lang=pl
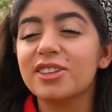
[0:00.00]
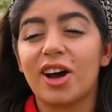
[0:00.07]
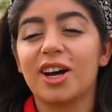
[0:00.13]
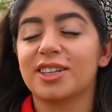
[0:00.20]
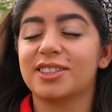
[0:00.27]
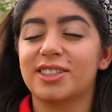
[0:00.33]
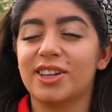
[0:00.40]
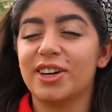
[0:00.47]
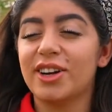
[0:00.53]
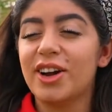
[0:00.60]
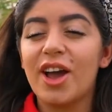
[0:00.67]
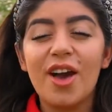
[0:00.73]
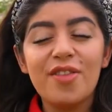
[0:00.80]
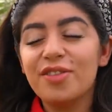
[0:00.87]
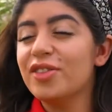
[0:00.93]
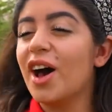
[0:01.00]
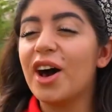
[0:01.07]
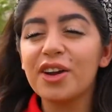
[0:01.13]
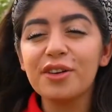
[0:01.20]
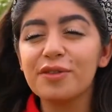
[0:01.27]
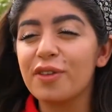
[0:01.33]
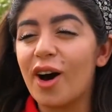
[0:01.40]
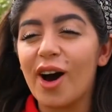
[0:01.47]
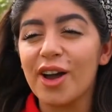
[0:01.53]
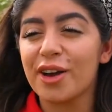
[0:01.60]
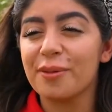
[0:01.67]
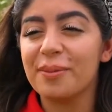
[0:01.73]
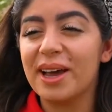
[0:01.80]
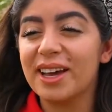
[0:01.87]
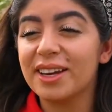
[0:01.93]
Nie, doktor, jest
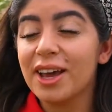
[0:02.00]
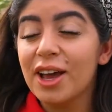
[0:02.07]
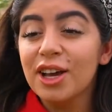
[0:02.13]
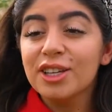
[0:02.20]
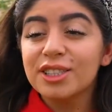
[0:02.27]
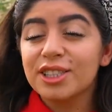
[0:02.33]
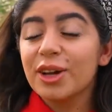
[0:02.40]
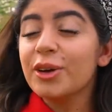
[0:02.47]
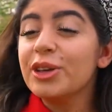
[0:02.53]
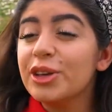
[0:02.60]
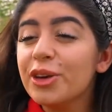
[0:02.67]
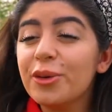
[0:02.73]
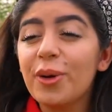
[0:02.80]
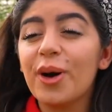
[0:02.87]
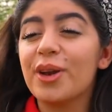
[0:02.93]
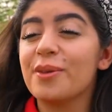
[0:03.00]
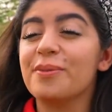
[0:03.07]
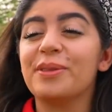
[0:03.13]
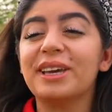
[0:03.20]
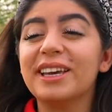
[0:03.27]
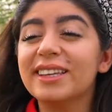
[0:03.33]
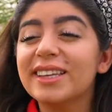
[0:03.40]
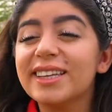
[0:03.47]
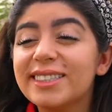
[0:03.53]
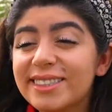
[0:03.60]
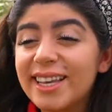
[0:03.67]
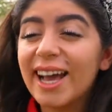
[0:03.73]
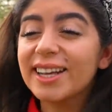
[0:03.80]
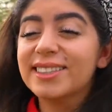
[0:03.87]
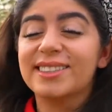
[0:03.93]
razak, Chcesz być
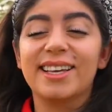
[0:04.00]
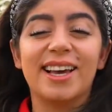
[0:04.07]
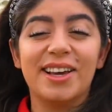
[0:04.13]
detektywem.